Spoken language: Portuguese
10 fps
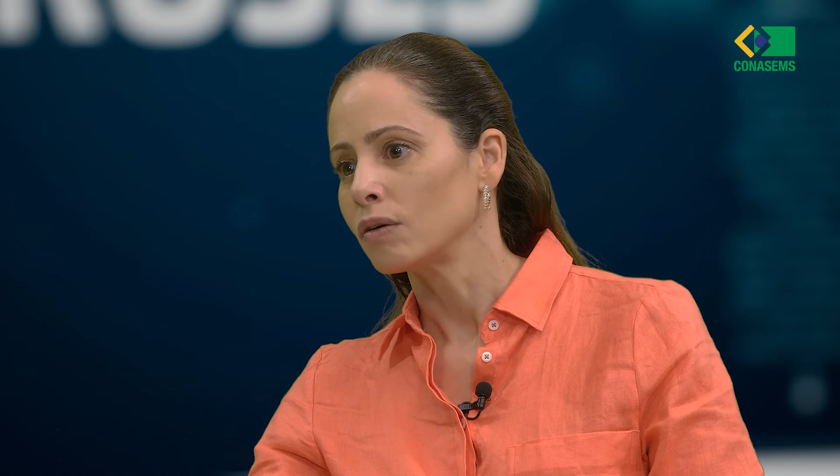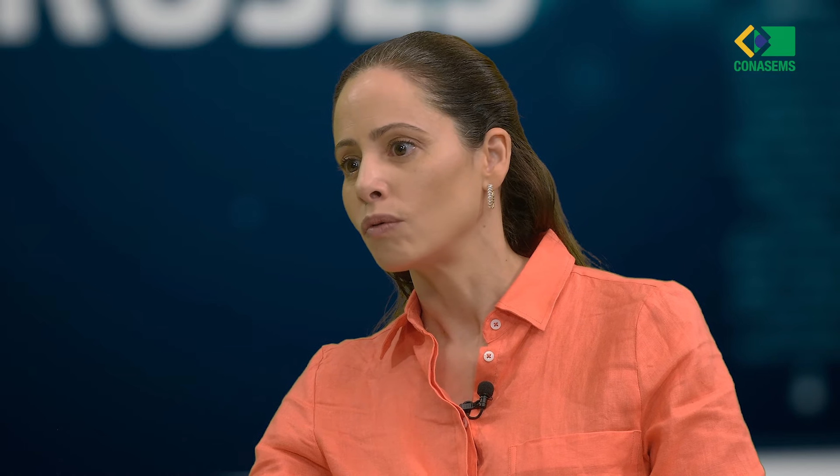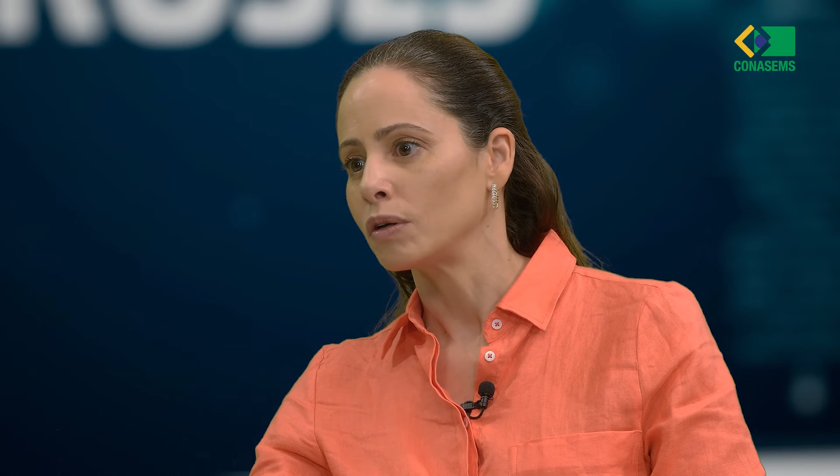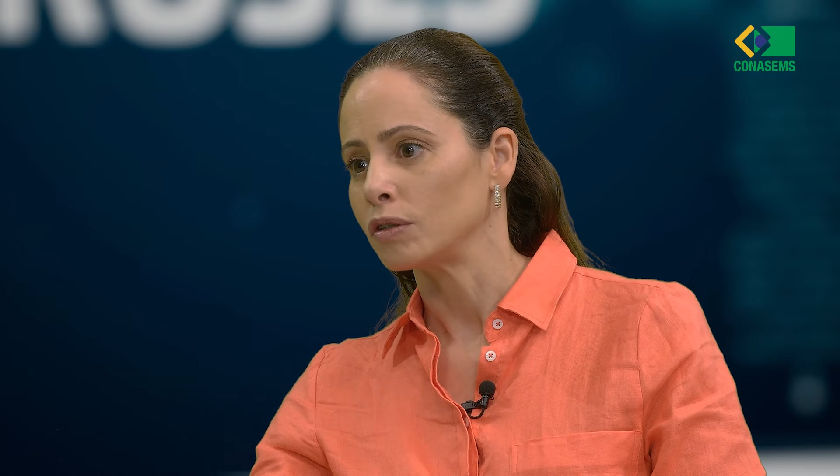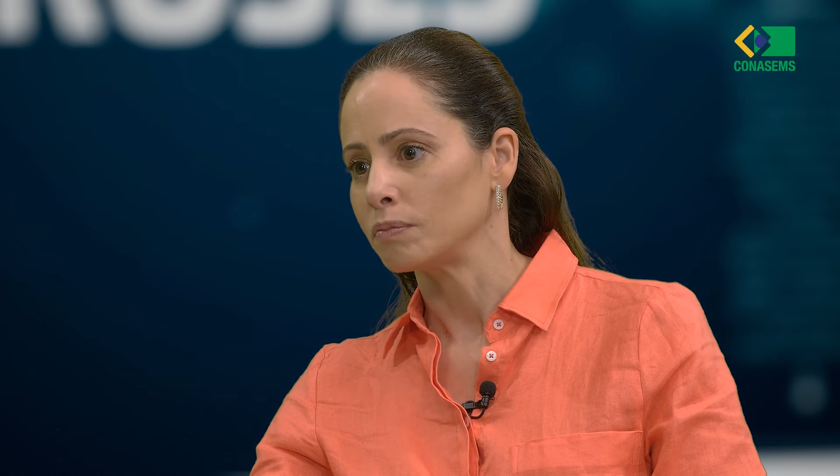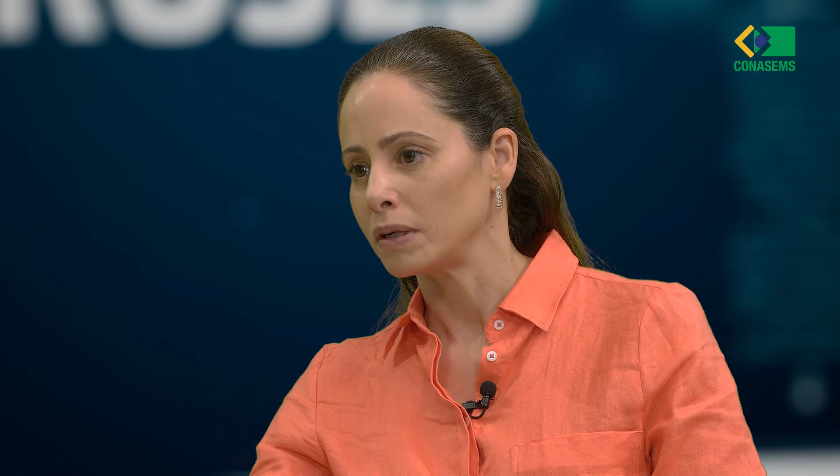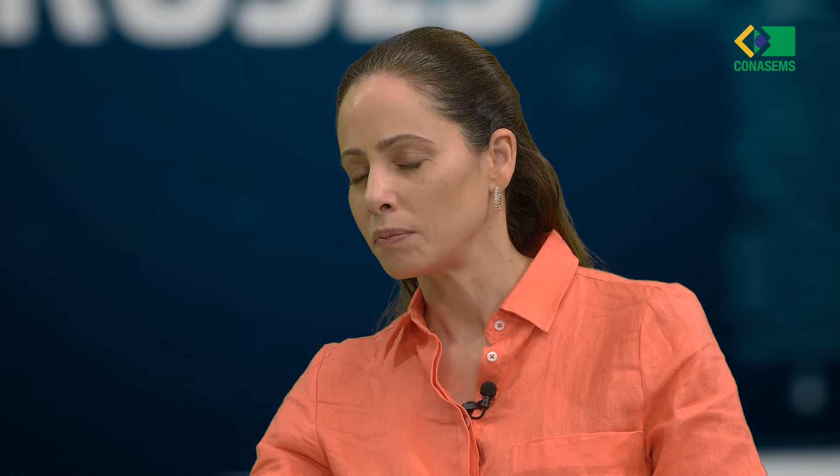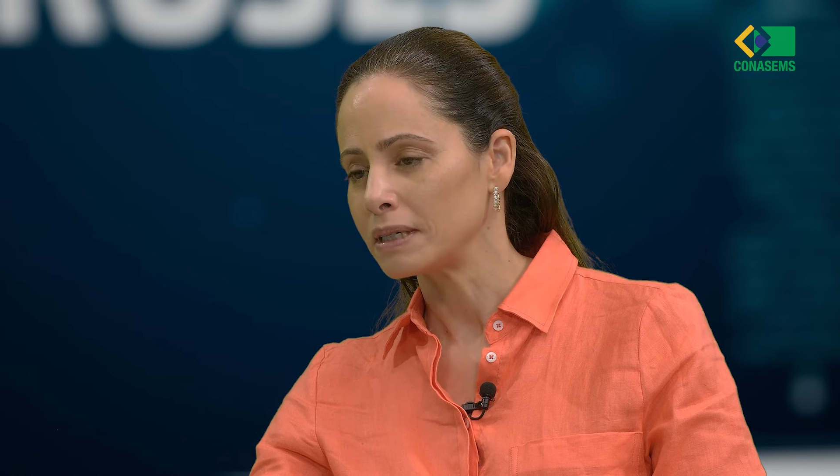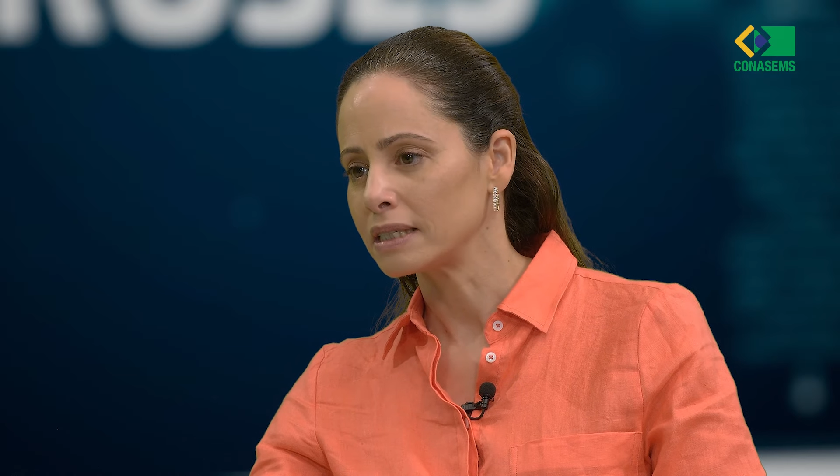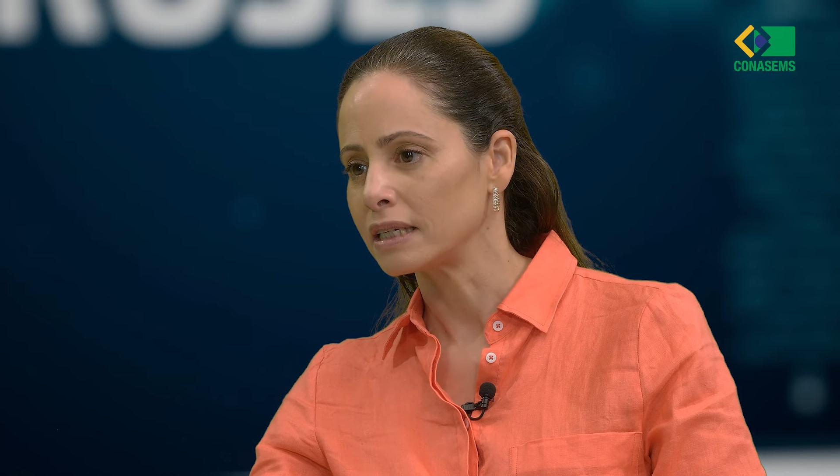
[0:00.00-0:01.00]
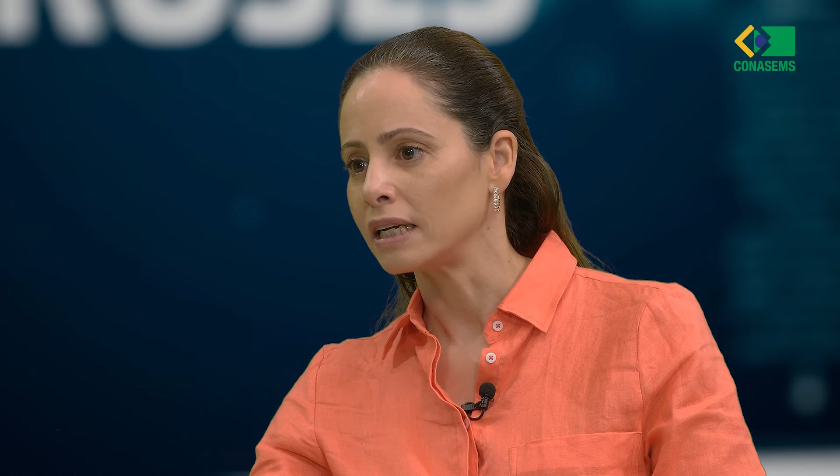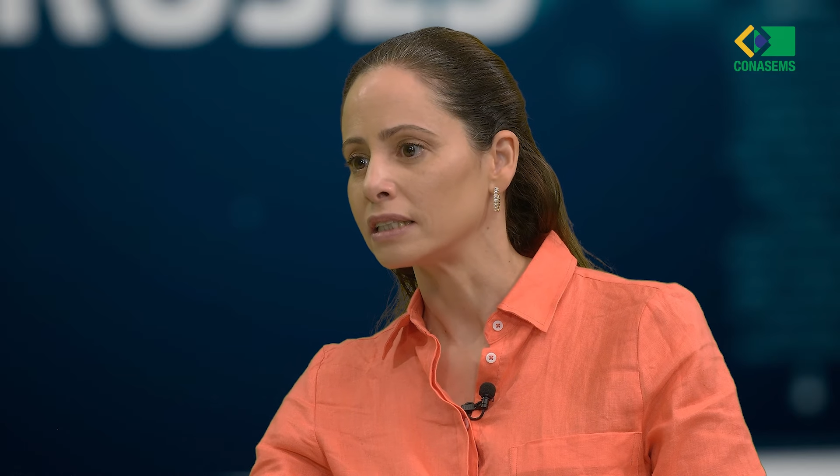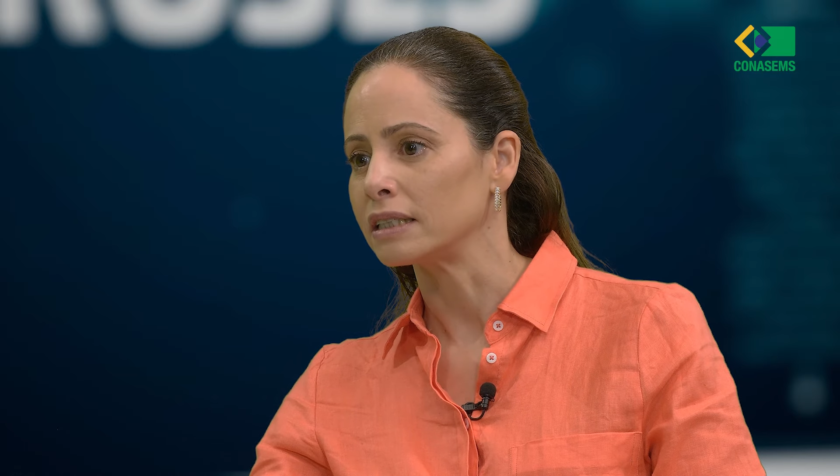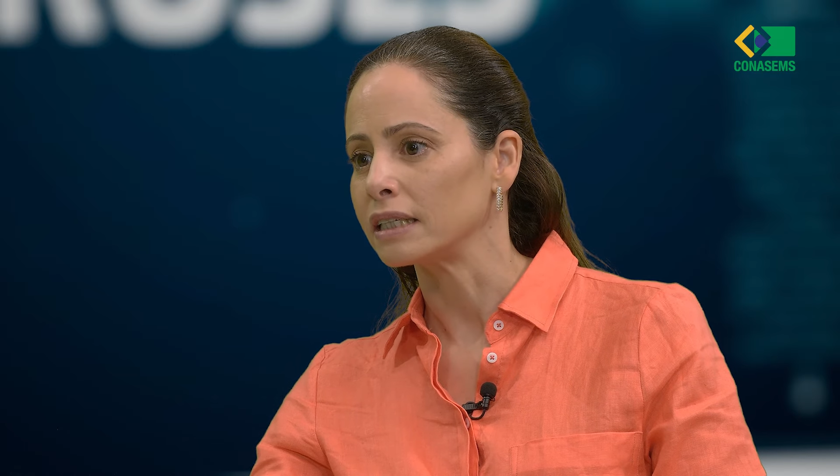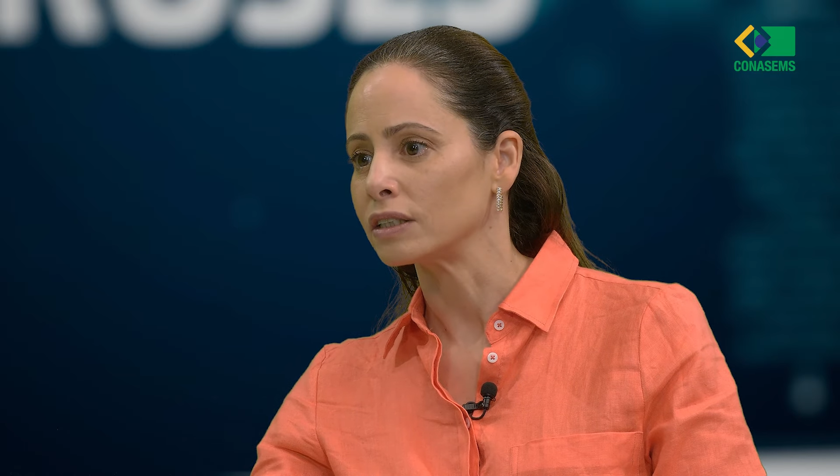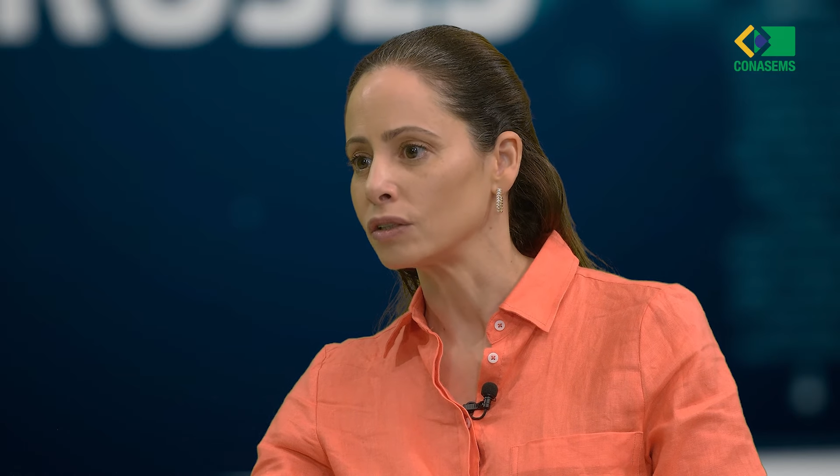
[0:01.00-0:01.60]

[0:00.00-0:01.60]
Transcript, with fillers: quando o meu paciente tem